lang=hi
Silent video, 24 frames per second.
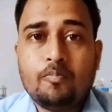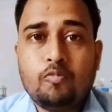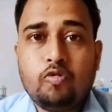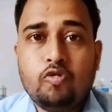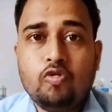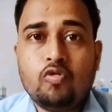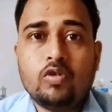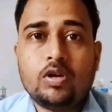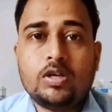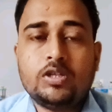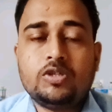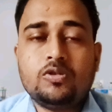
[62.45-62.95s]

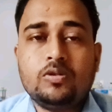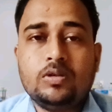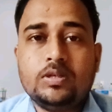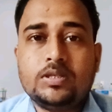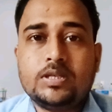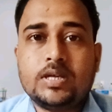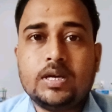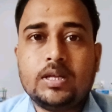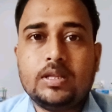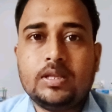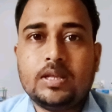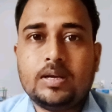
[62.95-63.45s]
फ्लूकोनाजोल
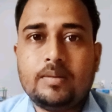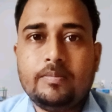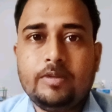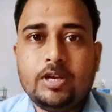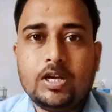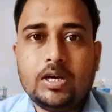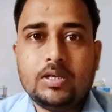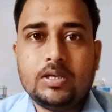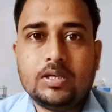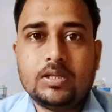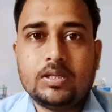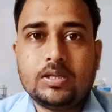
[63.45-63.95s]
इसके अंदर
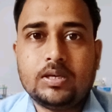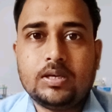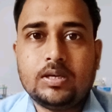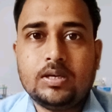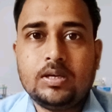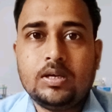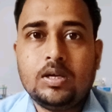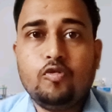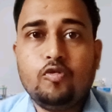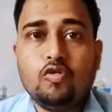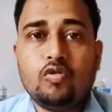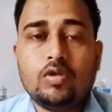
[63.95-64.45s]
मिलाया जाता है
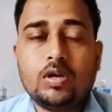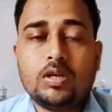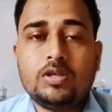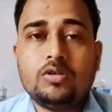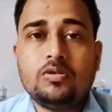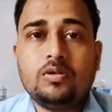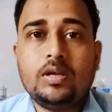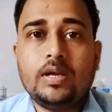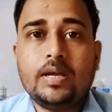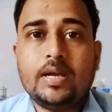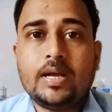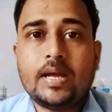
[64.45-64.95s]

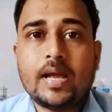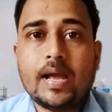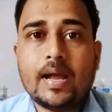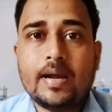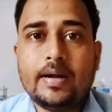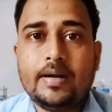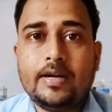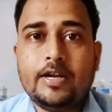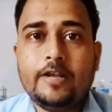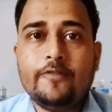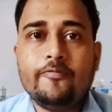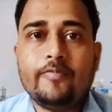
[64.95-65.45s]
फ्लूकोनाजोल एक
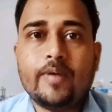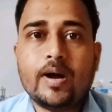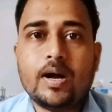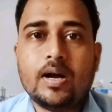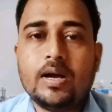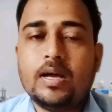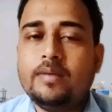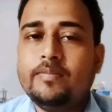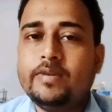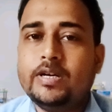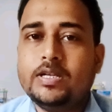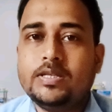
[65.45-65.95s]
एंटी
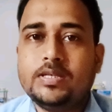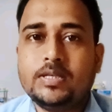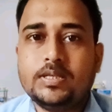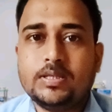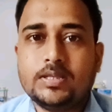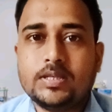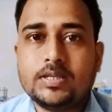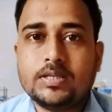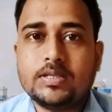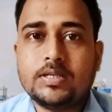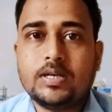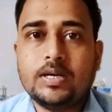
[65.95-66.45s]
फंगल मेडिसिन
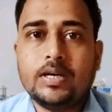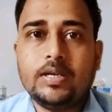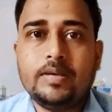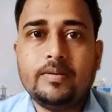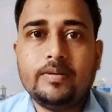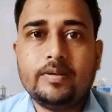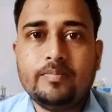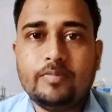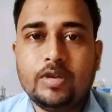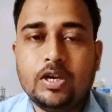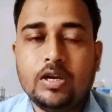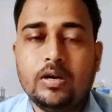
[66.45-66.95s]
के श्रेणी
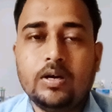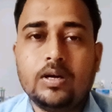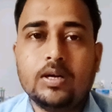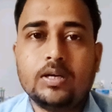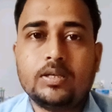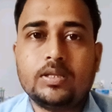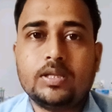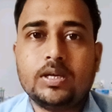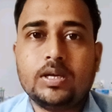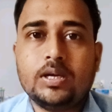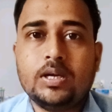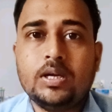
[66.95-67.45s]
में बिलोंग
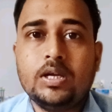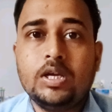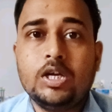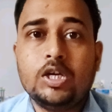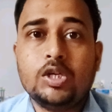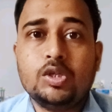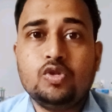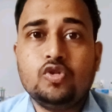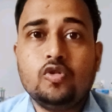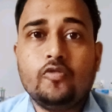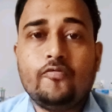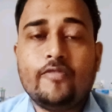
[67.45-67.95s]
करता है
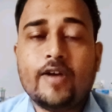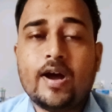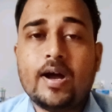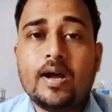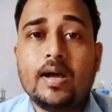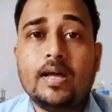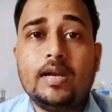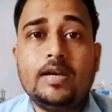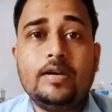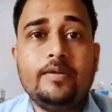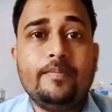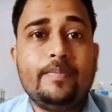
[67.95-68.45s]
जो
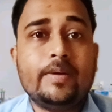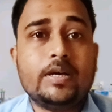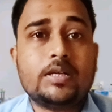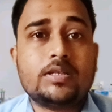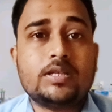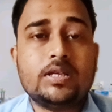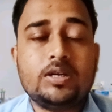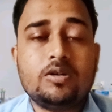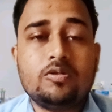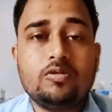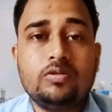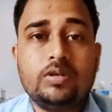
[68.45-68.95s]
फंगल
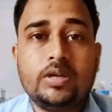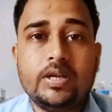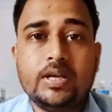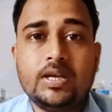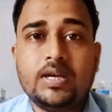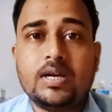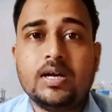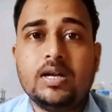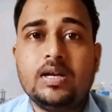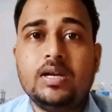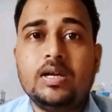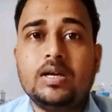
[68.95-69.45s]
इन्फेक्शन को
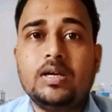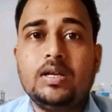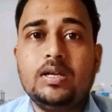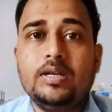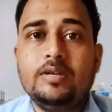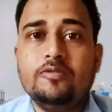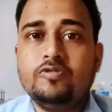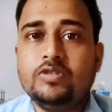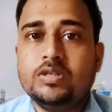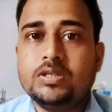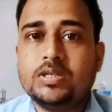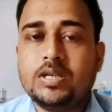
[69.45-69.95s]
ठीक करने के
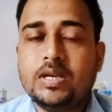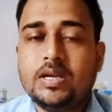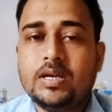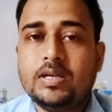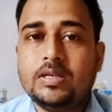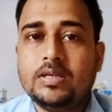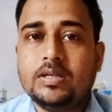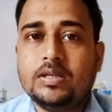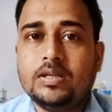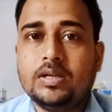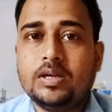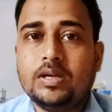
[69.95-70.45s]
लिए यूजेस लिया
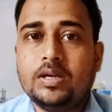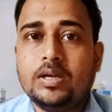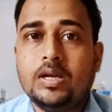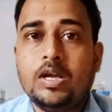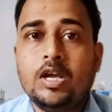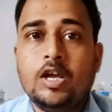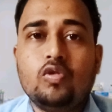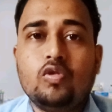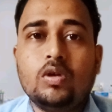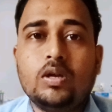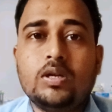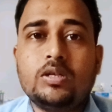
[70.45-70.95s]
जाता है
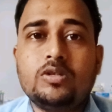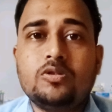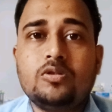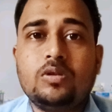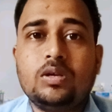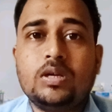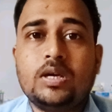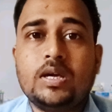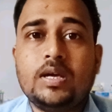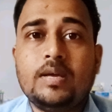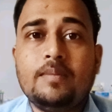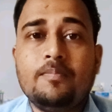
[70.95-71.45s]

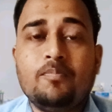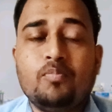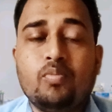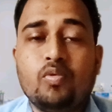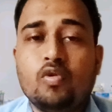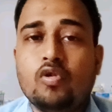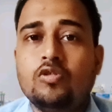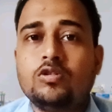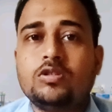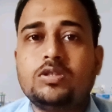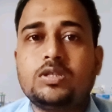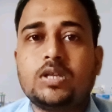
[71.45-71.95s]
फ्लूकोनाजोल के
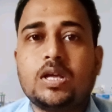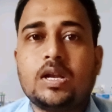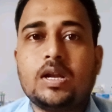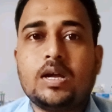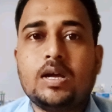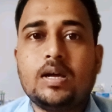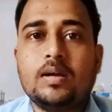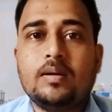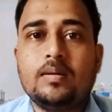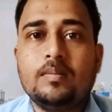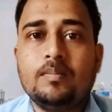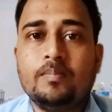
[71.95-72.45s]
बहुत
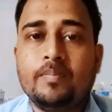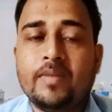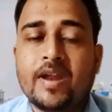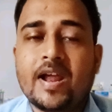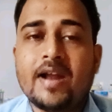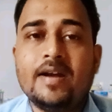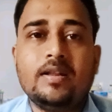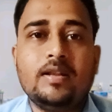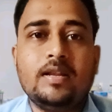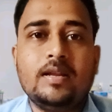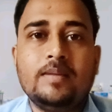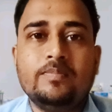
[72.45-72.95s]
सारा
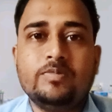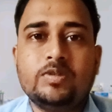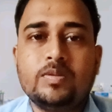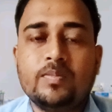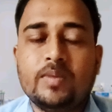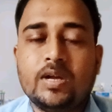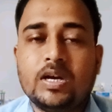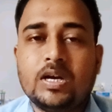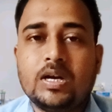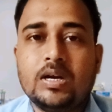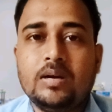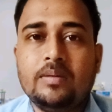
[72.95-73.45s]
ब्रांड नेम्स
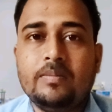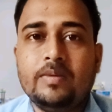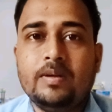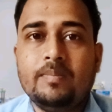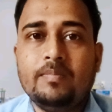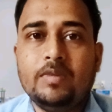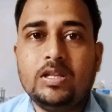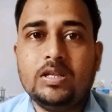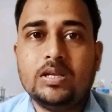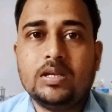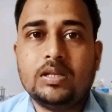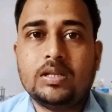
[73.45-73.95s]
मार्केट में
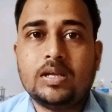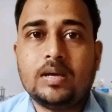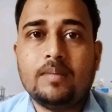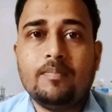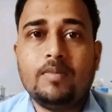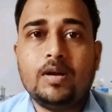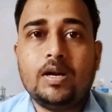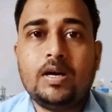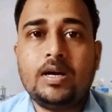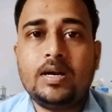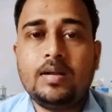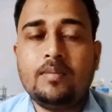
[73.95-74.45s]
मिल जाता है
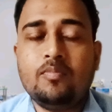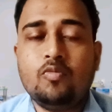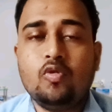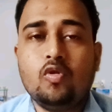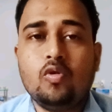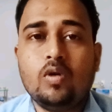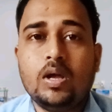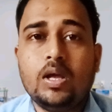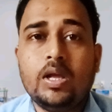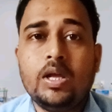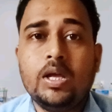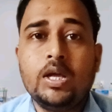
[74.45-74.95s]
ब्रांड नेम
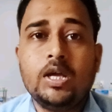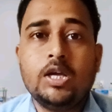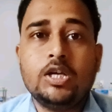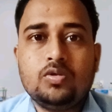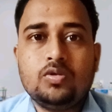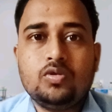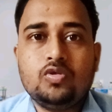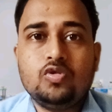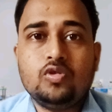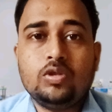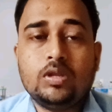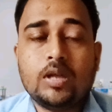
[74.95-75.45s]
वो है
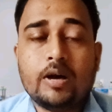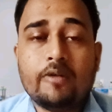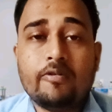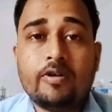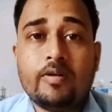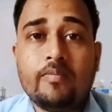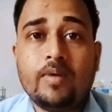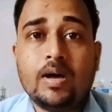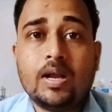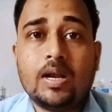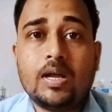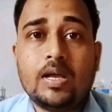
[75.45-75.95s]
जो
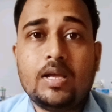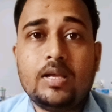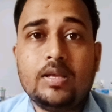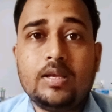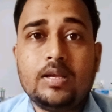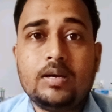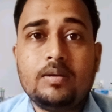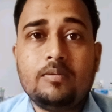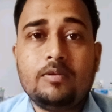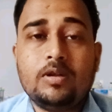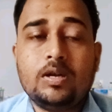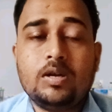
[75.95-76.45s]
दवा बनाए
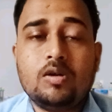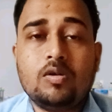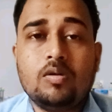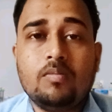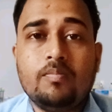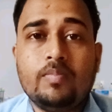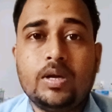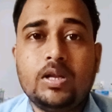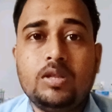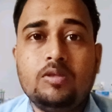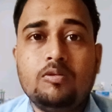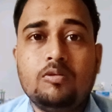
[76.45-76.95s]
जाने वाला
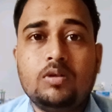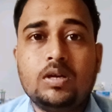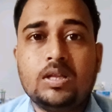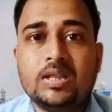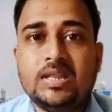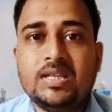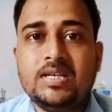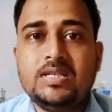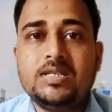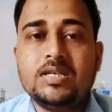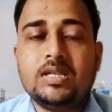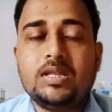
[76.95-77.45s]
कंपनी द्वारा
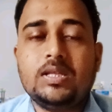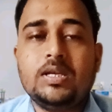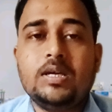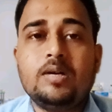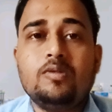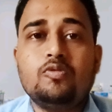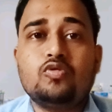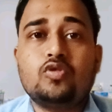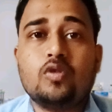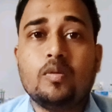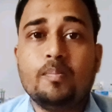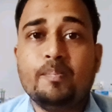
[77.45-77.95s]
दी जाती है
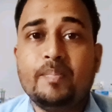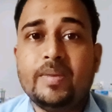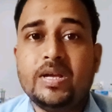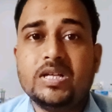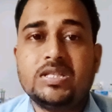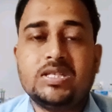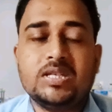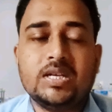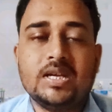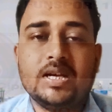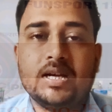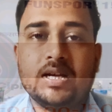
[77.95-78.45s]
उसको
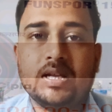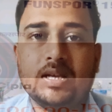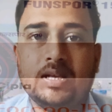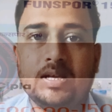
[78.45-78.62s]
बेचने के